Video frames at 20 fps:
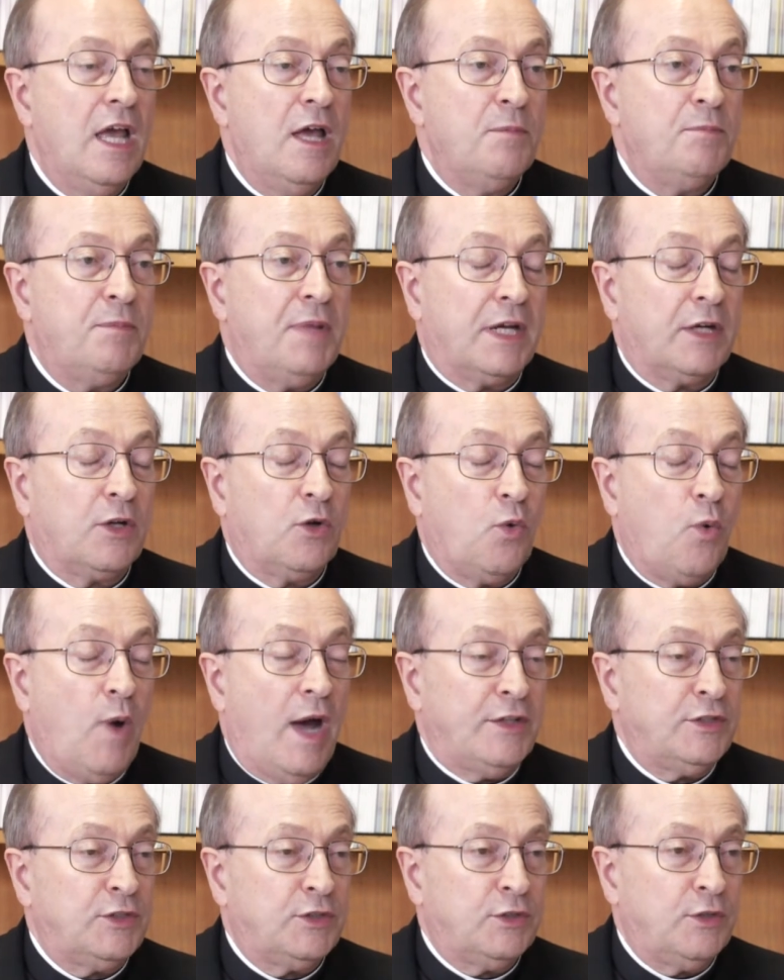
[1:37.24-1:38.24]
Per
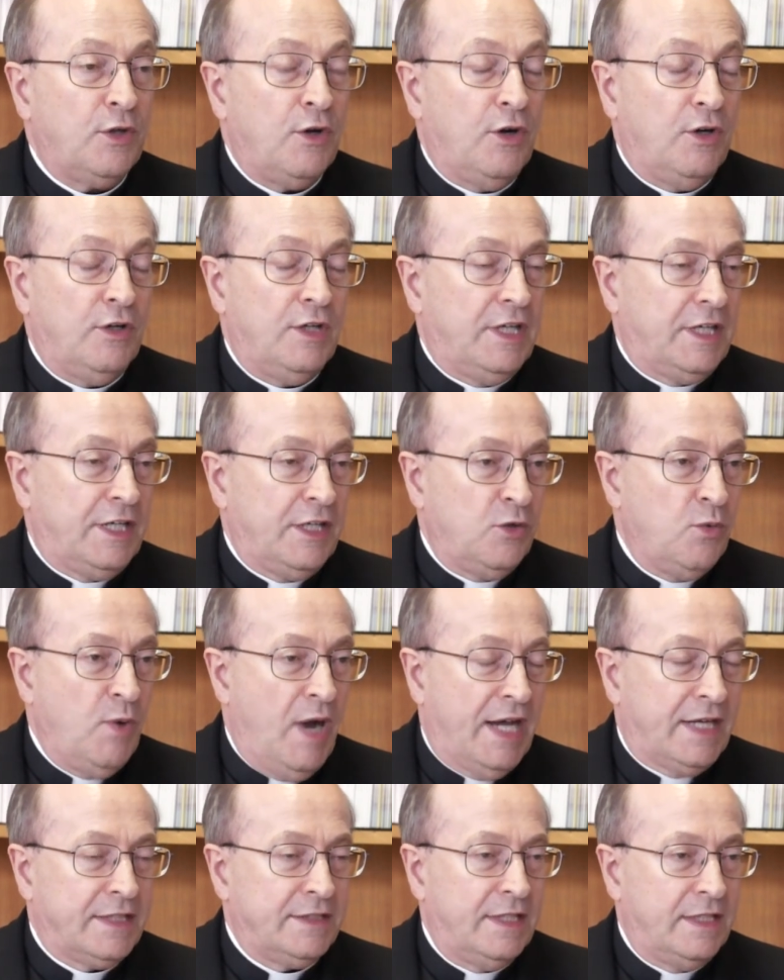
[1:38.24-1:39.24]
quanto
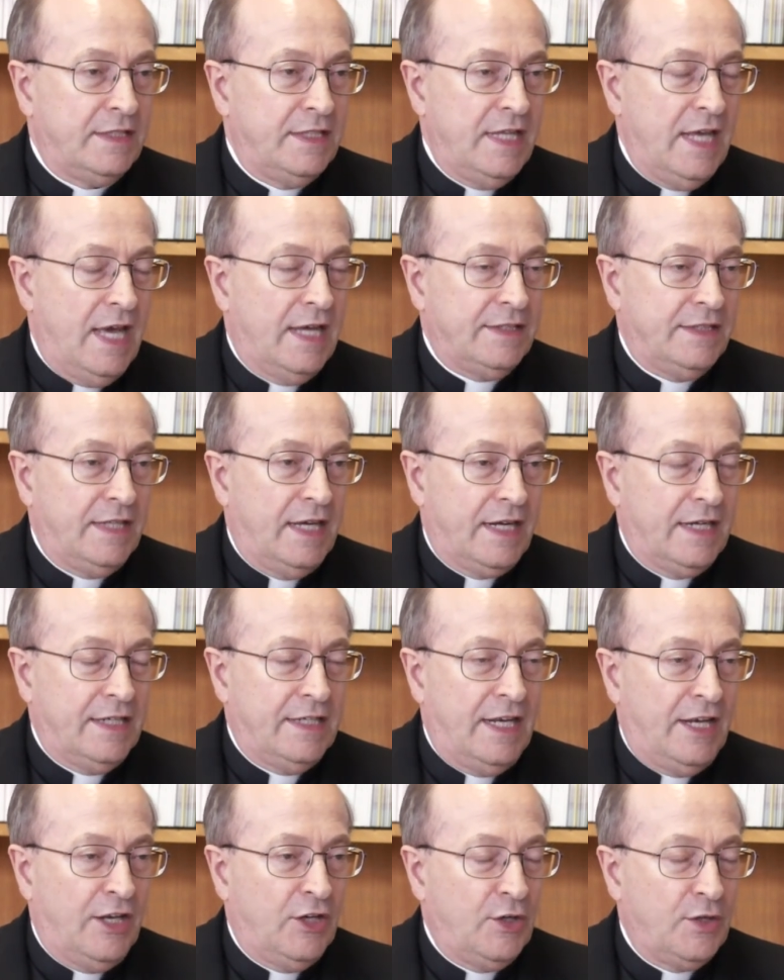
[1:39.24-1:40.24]
riguarda di andare
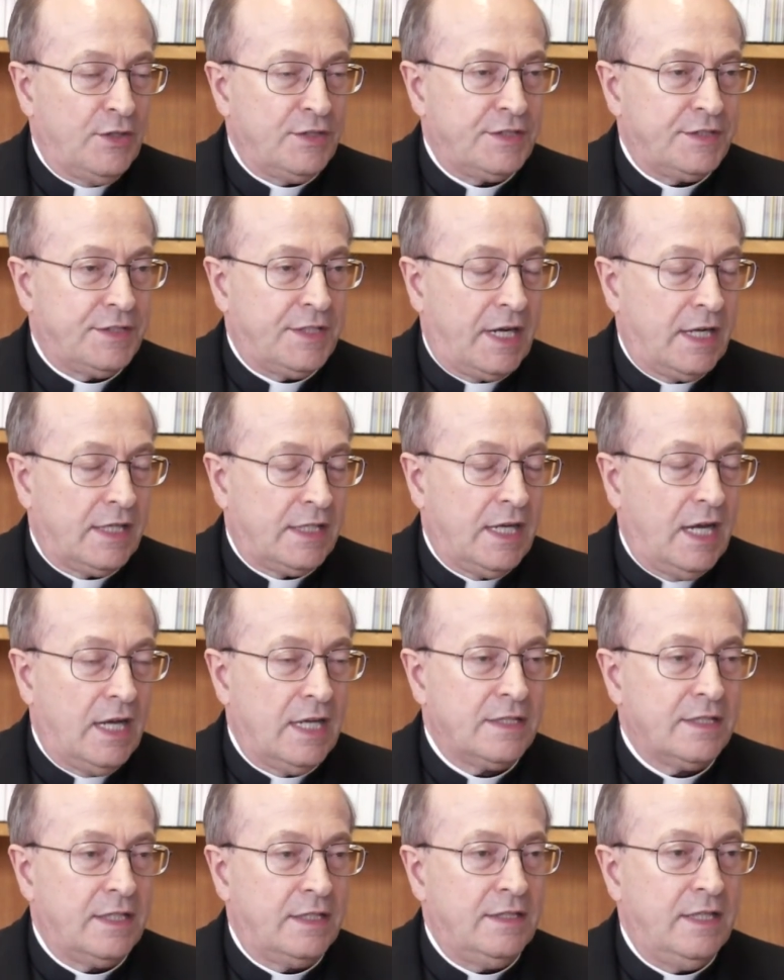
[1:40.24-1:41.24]
nella nostra
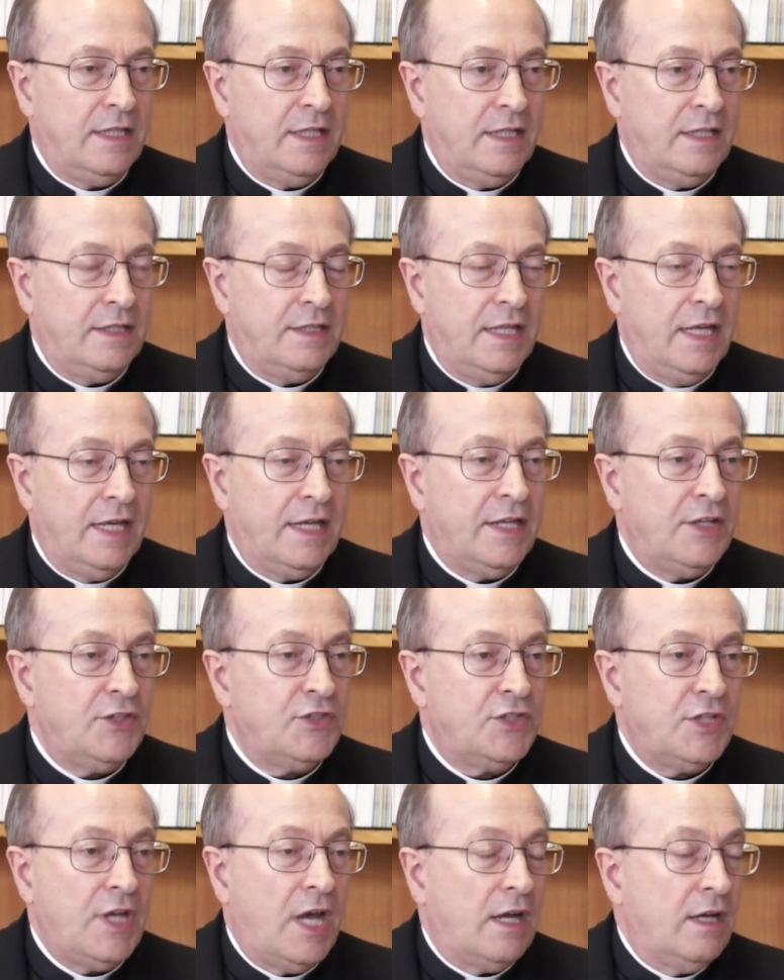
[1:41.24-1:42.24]
casa di, di,
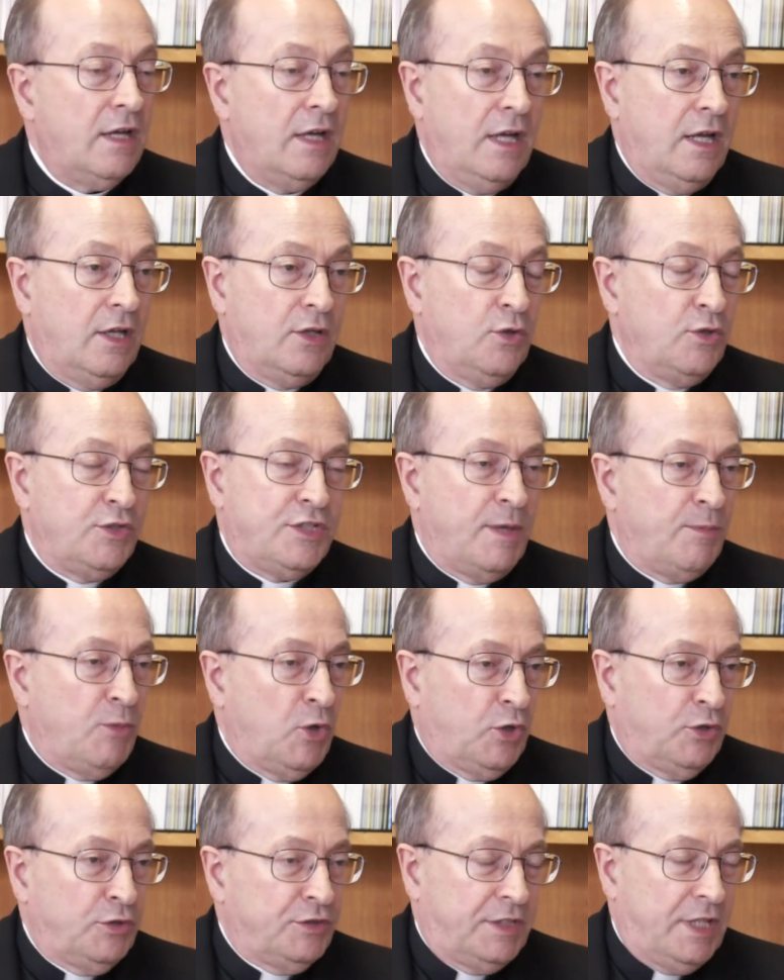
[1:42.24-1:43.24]
Ariccia, noi siamo
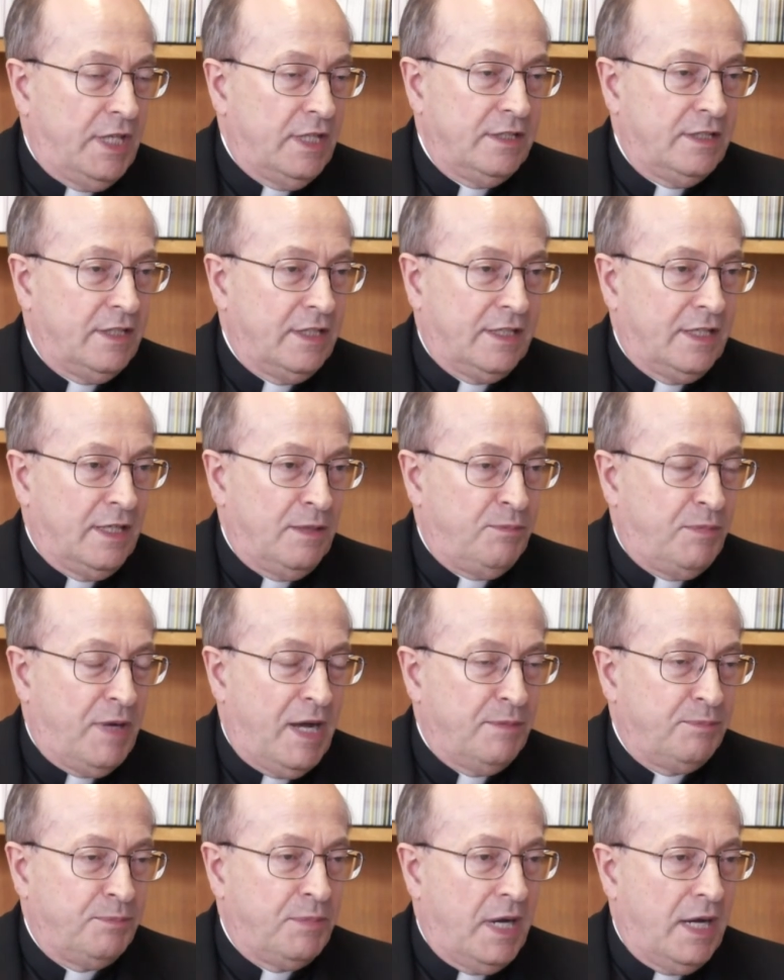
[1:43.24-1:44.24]
contenti che il
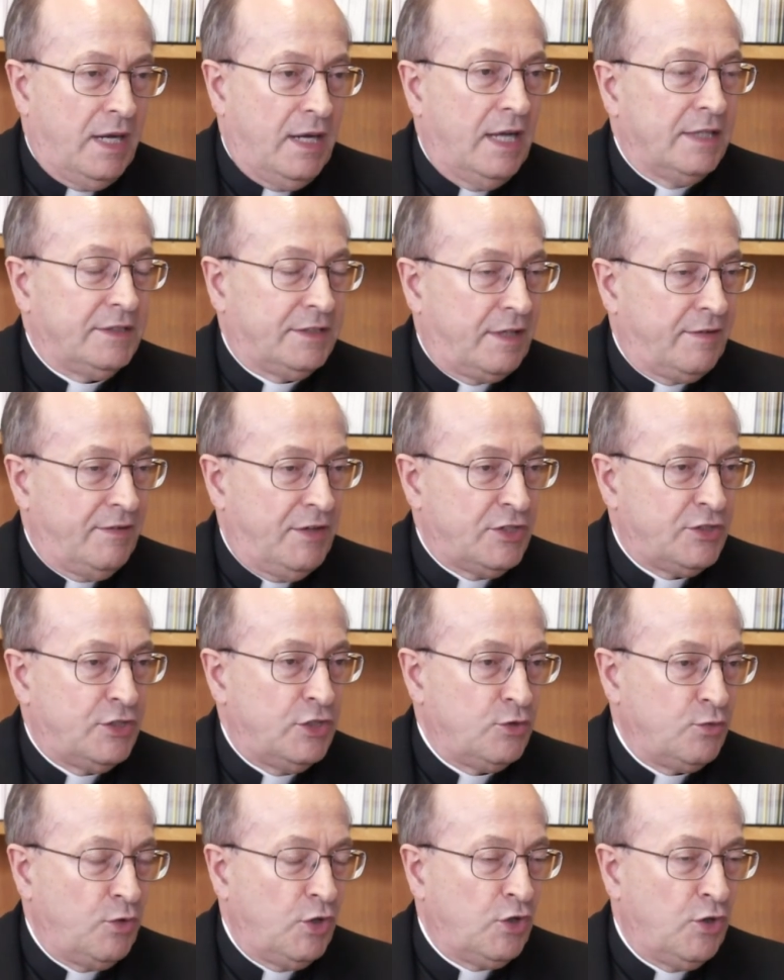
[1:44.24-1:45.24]
Papa attraverso i
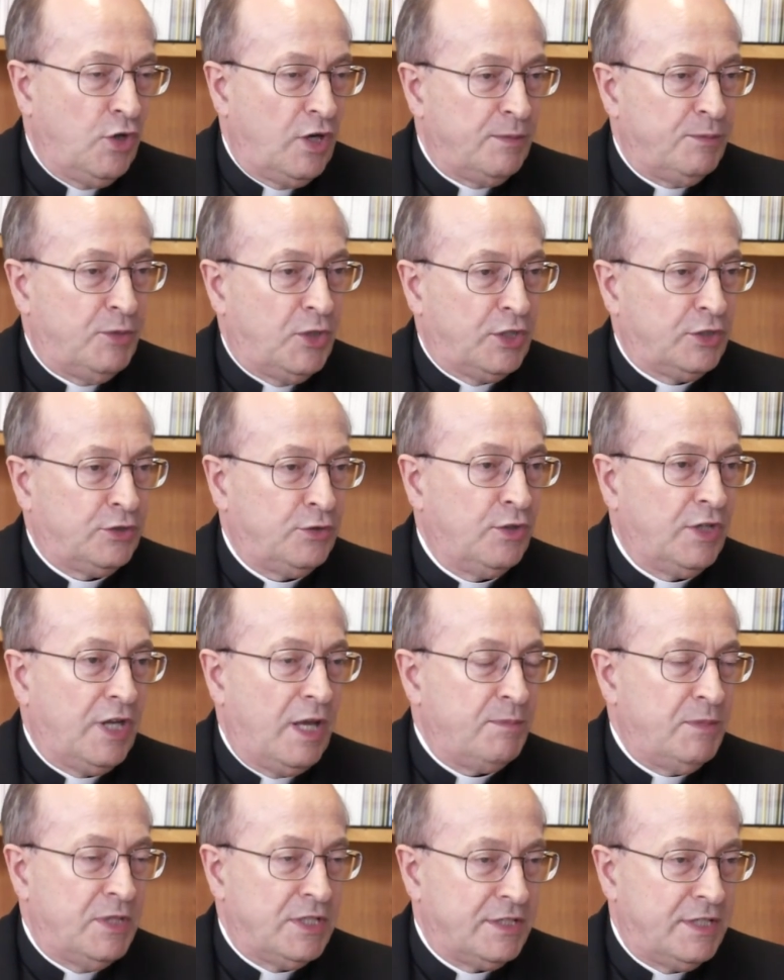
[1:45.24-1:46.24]
suoi collaboratori
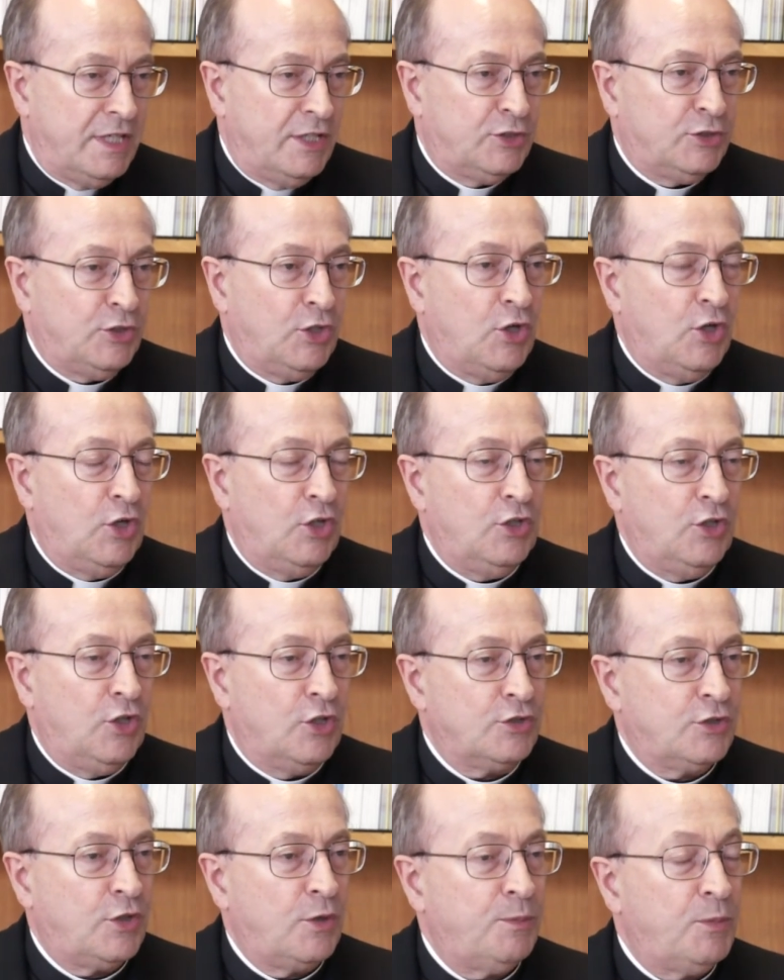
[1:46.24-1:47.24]
abbia scelto il
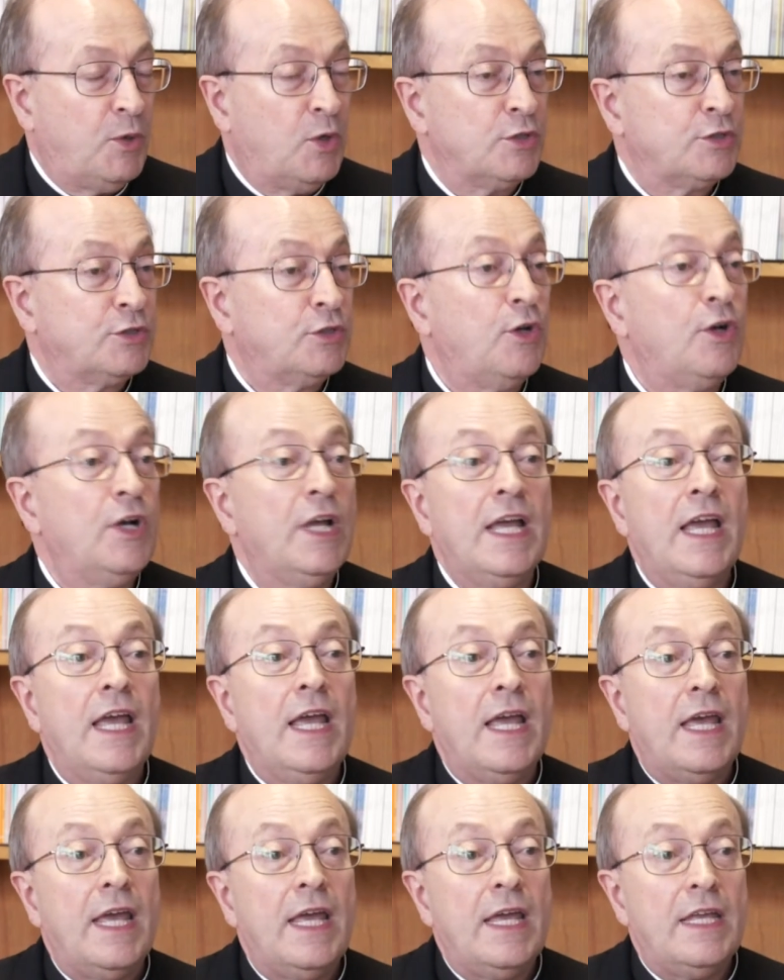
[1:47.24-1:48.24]
nostro posto
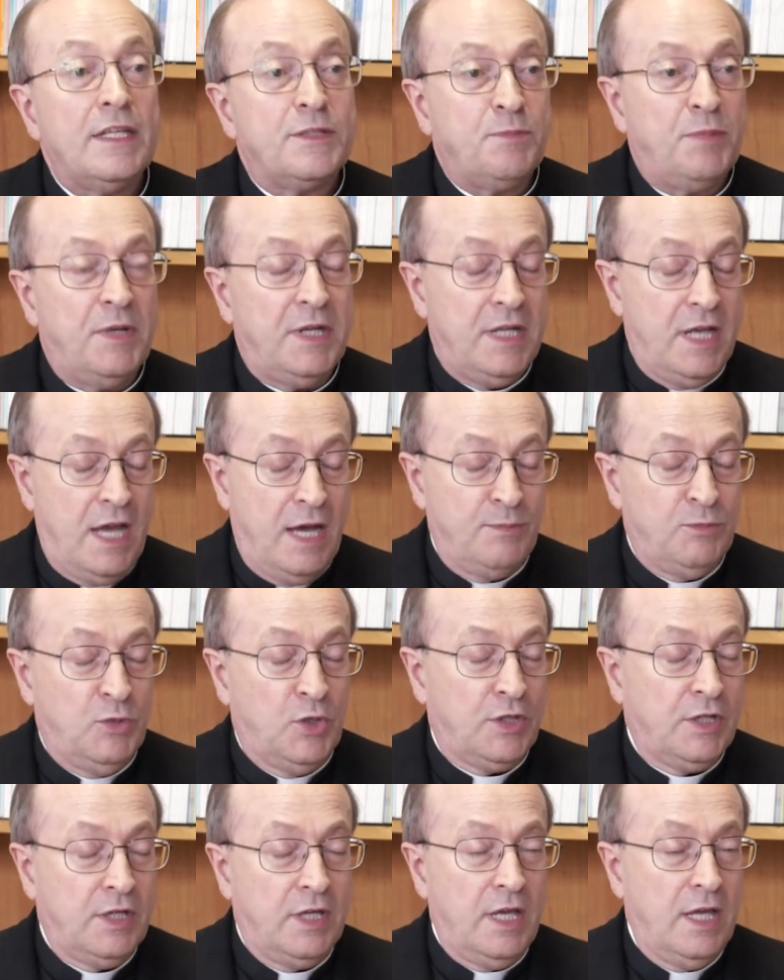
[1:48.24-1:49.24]
e
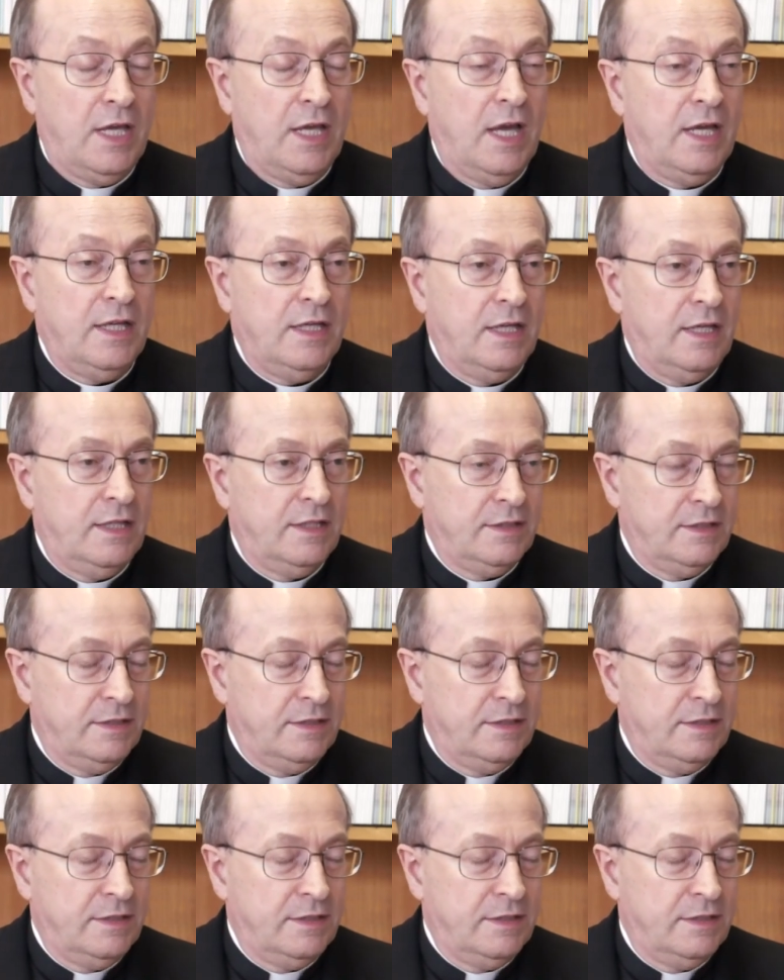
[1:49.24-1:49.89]
speriamo che eh,